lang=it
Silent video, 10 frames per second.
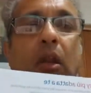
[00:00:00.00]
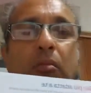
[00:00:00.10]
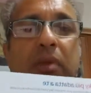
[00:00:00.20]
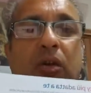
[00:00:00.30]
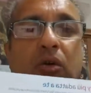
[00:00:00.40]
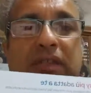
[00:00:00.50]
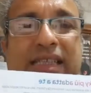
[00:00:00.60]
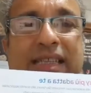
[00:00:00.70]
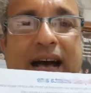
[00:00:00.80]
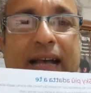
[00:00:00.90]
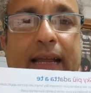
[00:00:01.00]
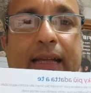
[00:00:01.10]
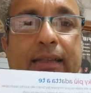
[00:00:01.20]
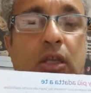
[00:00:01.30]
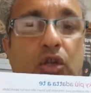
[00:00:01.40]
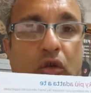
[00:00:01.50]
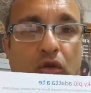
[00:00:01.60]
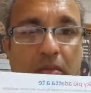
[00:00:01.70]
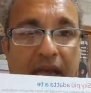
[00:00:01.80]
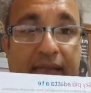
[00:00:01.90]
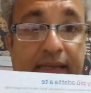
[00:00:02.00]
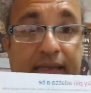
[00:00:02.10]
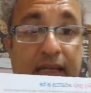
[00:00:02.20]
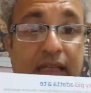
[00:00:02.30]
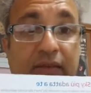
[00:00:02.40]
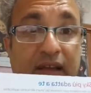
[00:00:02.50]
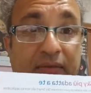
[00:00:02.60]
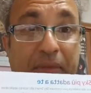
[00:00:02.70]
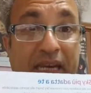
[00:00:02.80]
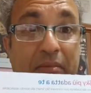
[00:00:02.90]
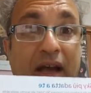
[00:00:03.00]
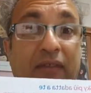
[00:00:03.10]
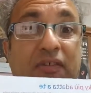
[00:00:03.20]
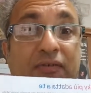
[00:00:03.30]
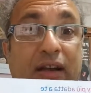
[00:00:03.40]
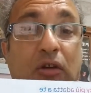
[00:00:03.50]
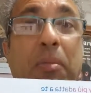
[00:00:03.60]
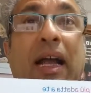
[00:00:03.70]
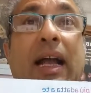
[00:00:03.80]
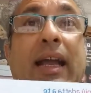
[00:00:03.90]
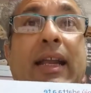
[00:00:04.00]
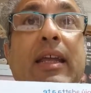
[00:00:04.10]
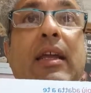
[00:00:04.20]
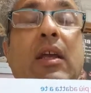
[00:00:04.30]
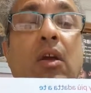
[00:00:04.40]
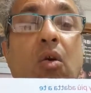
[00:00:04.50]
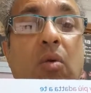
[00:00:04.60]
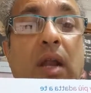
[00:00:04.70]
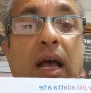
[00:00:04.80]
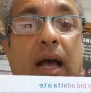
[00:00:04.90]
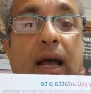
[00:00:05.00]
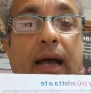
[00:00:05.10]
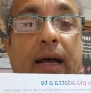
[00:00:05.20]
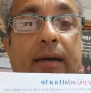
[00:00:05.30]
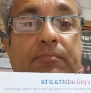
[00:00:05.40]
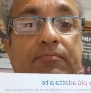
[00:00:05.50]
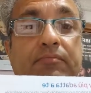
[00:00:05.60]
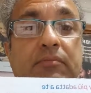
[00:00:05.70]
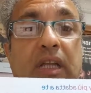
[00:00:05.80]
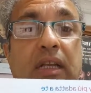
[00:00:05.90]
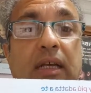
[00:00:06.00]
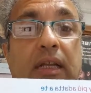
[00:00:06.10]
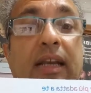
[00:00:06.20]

l'obbligo di stare 18 mesi se andate via prima vi fanno pagare una, mm, il